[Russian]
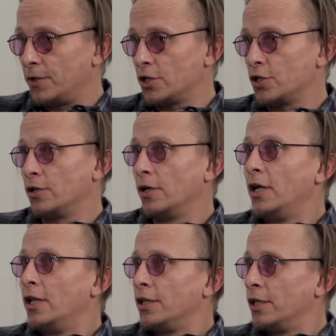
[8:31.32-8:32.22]
наше
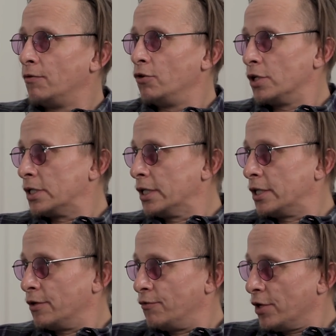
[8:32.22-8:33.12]
довольно
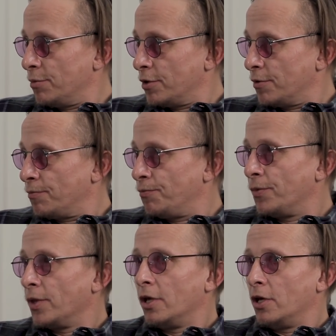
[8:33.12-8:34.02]
сытое время,
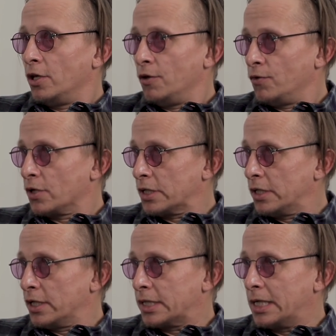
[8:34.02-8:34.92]
и
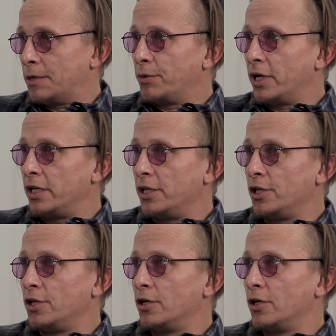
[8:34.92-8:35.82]
выросло несколько
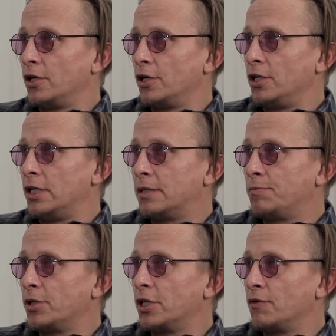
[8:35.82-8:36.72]
поколений, а, не
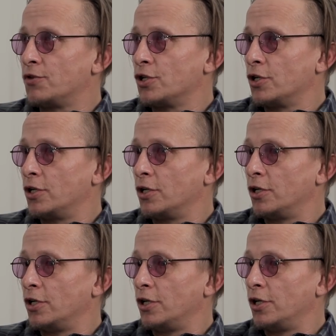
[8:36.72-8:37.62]
испытавших
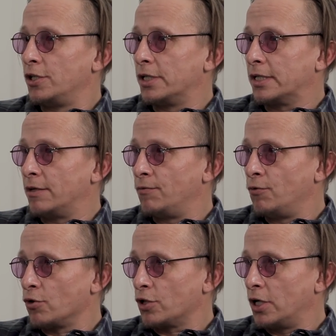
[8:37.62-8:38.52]
э,
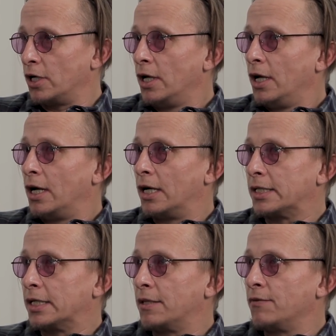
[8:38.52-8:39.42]
дискомфорта, а,
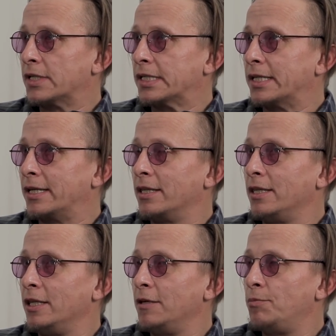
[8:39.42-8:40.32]
соответственно,
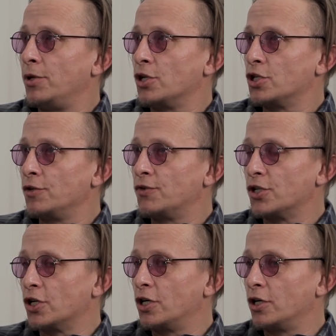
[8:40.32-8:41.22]
не
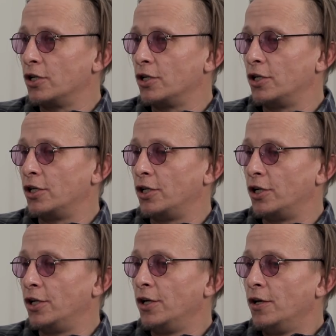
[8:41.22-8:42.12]
переживших э,